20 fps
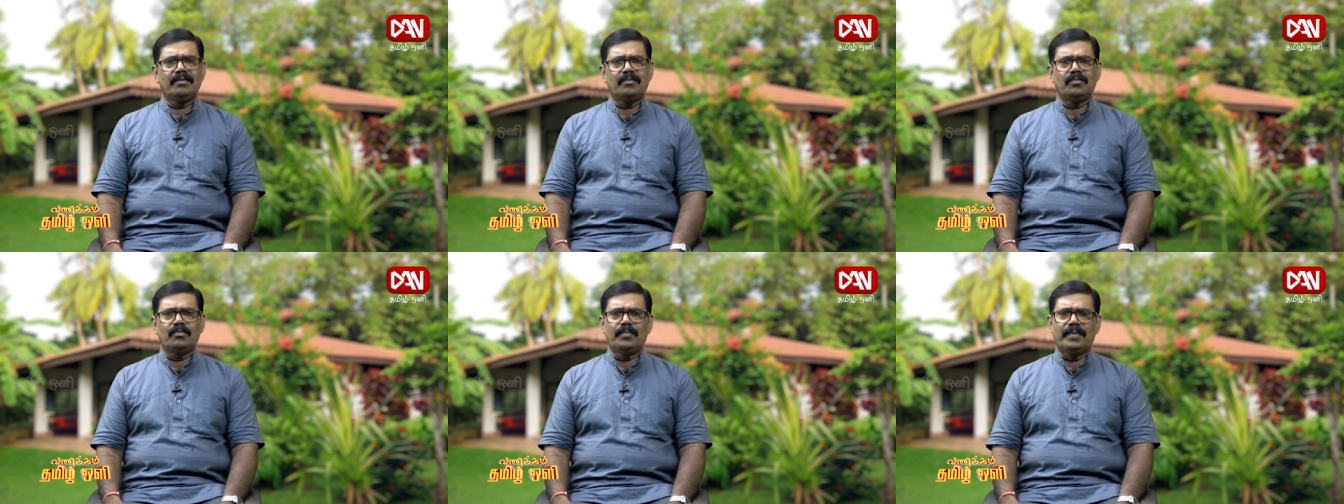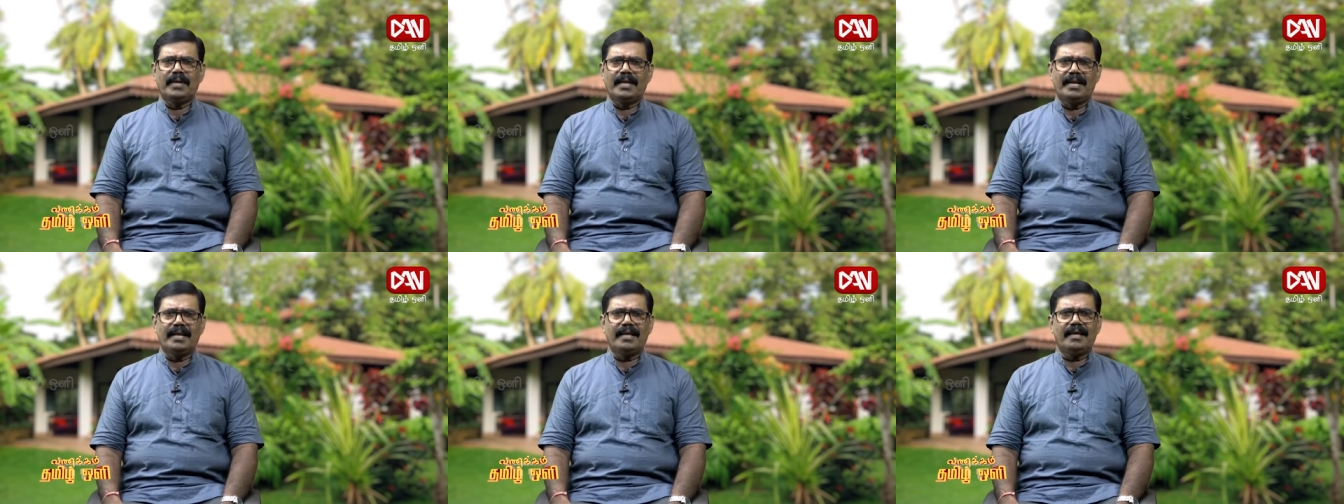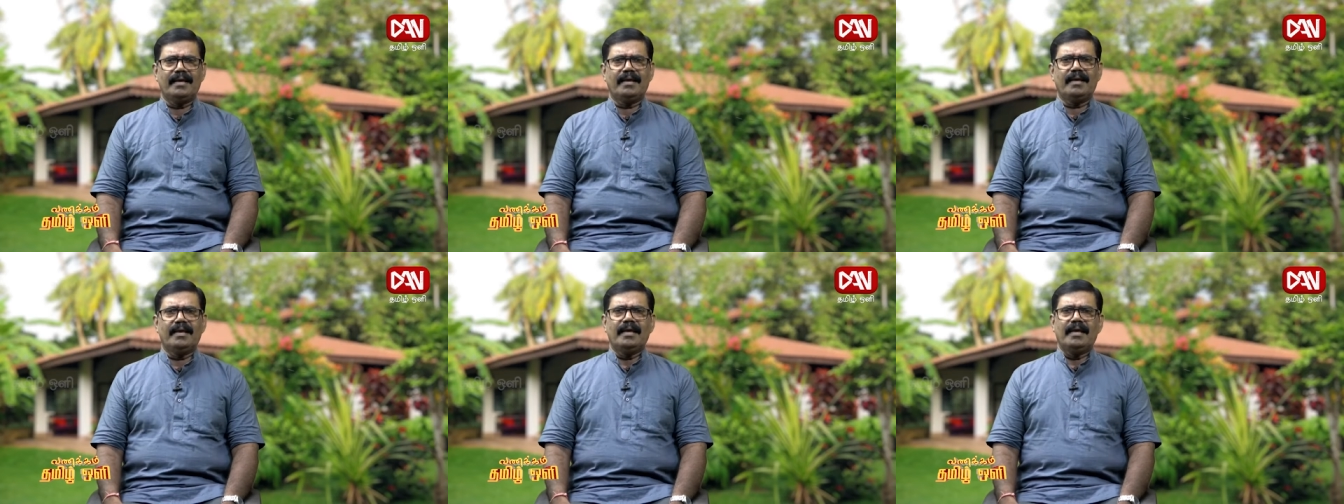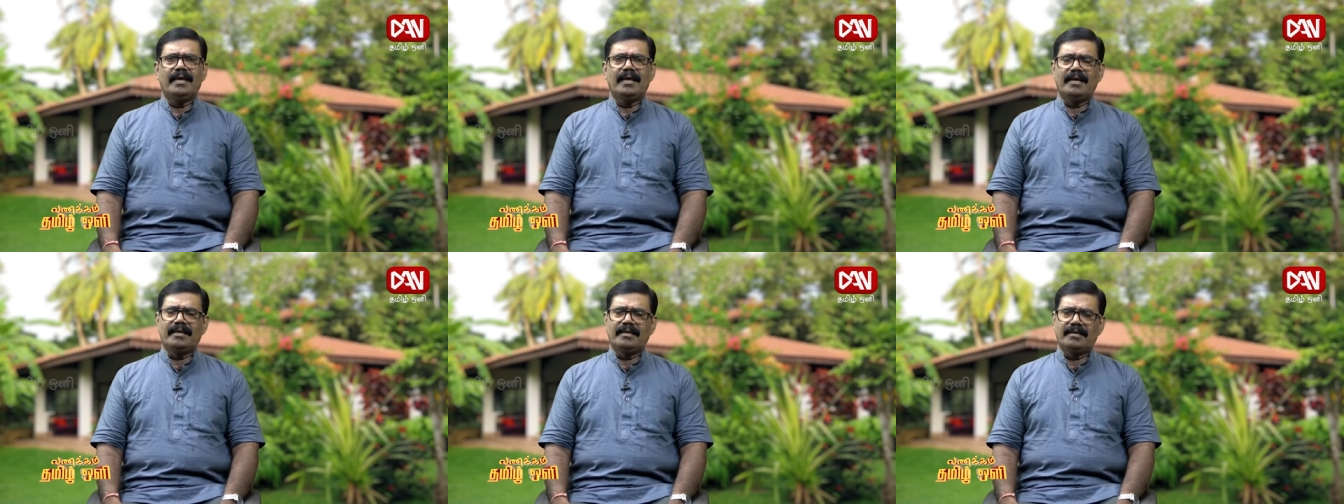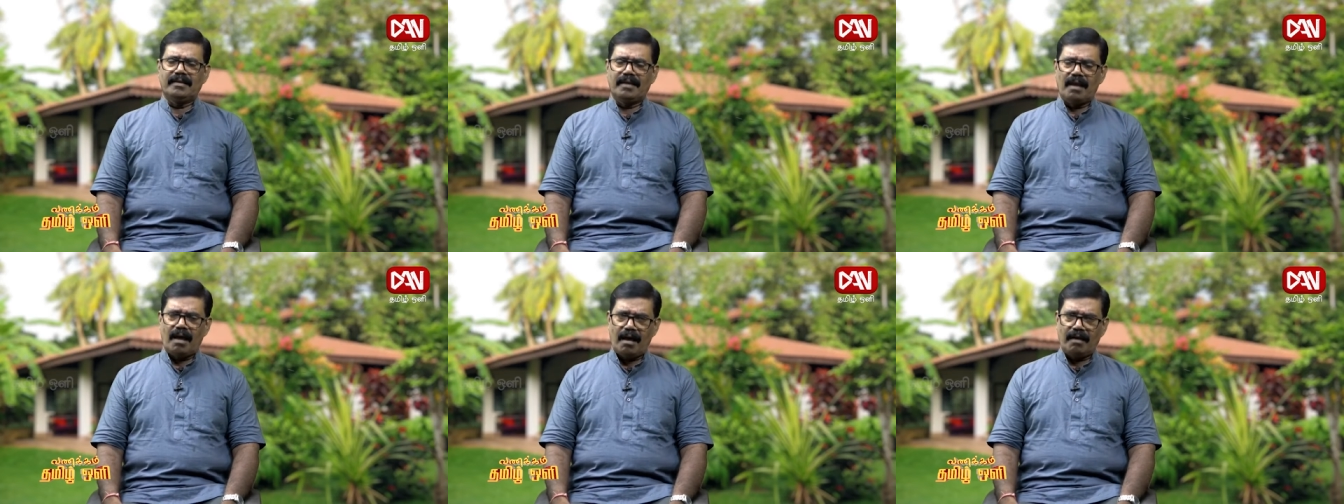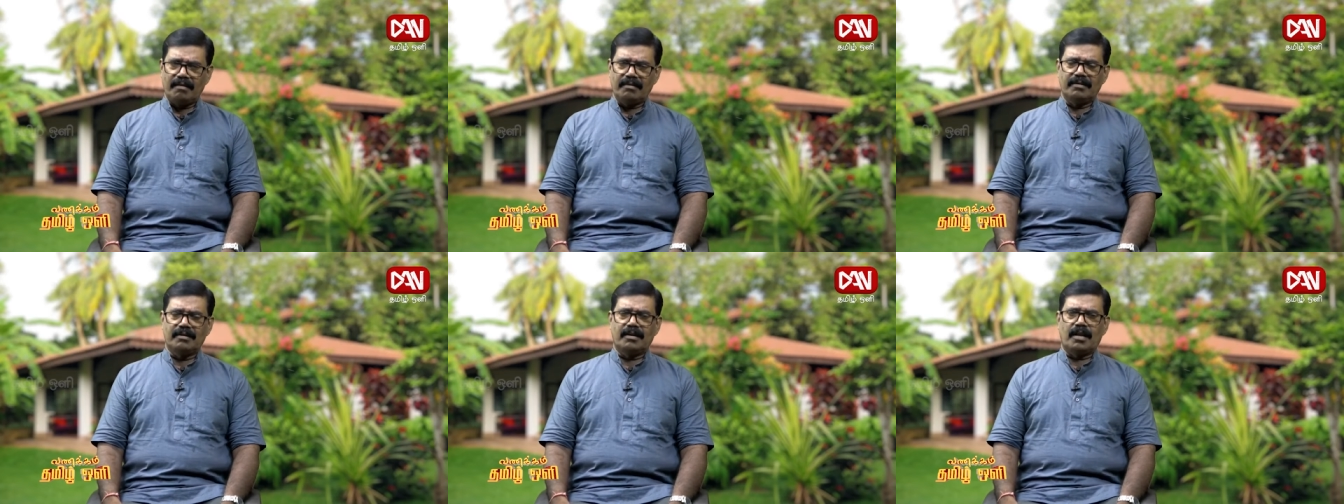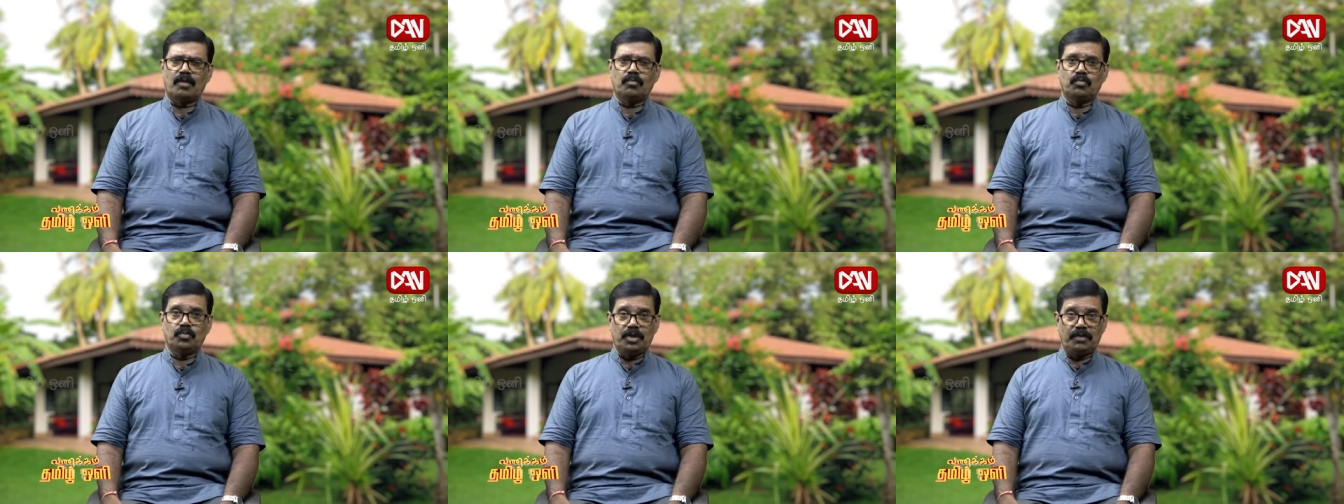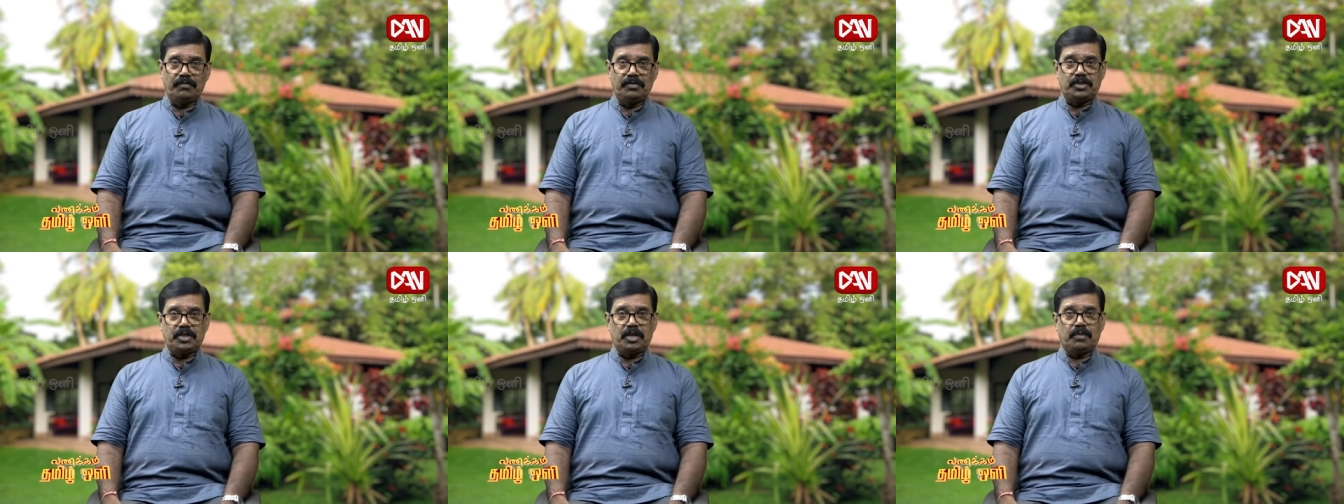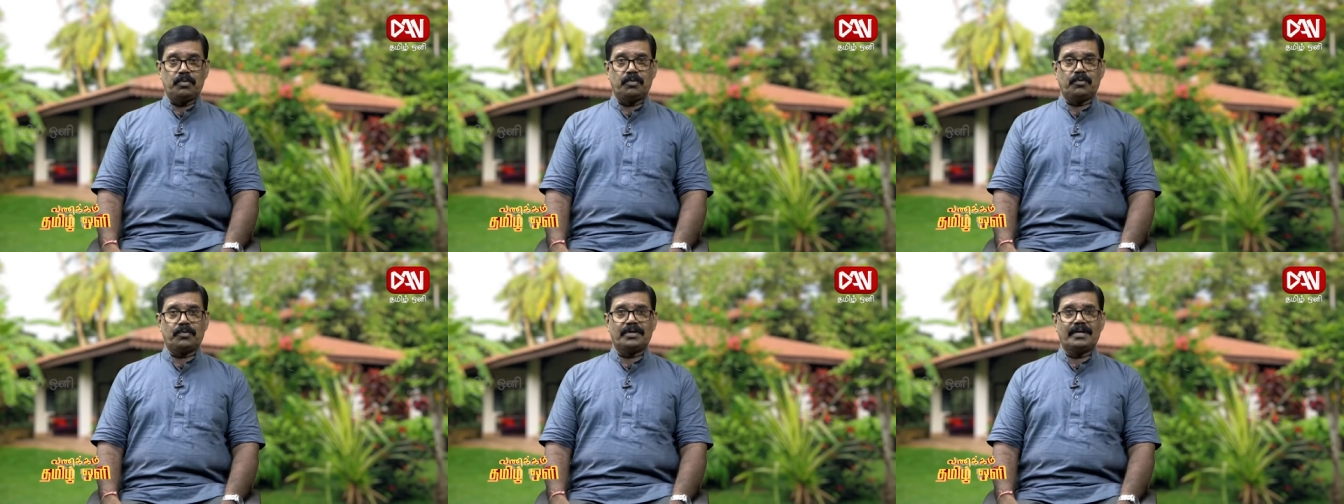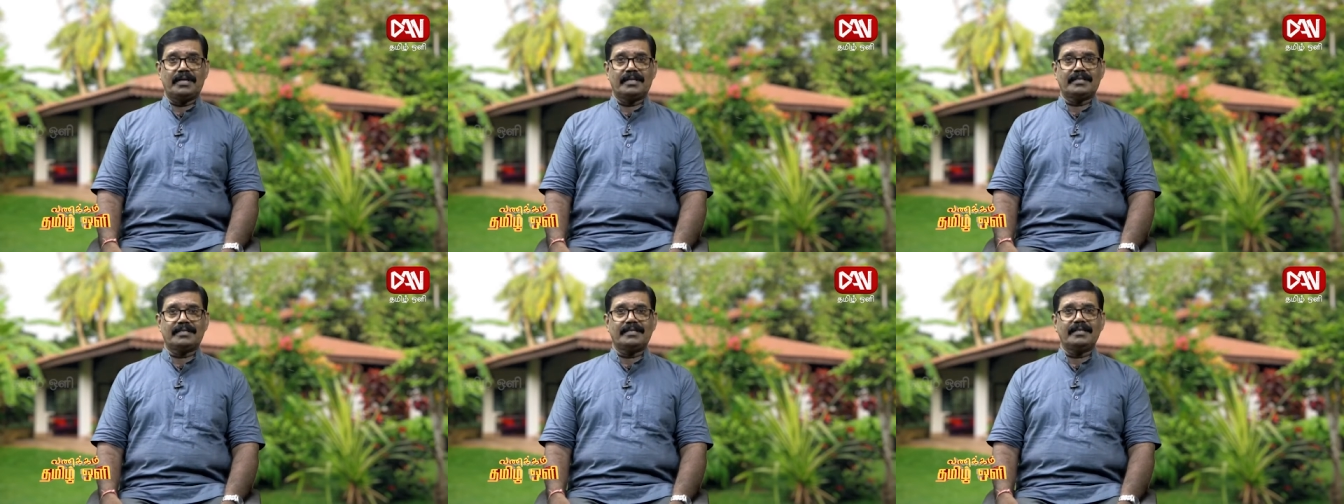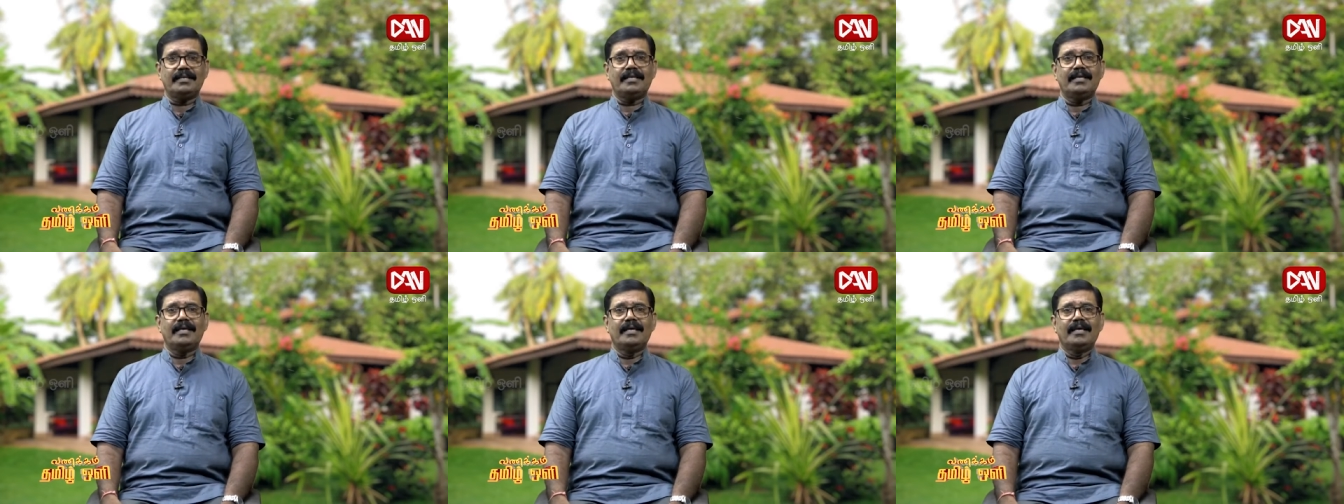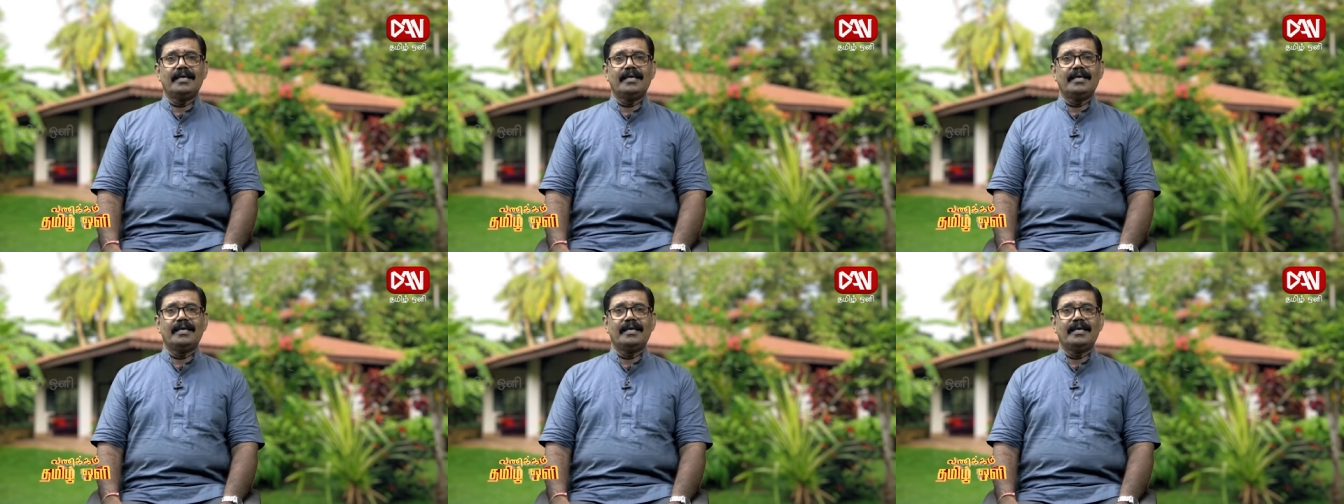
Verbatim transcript: உண்மையிலே யார் என்றால் உதவி செய்பவர்களுக்கு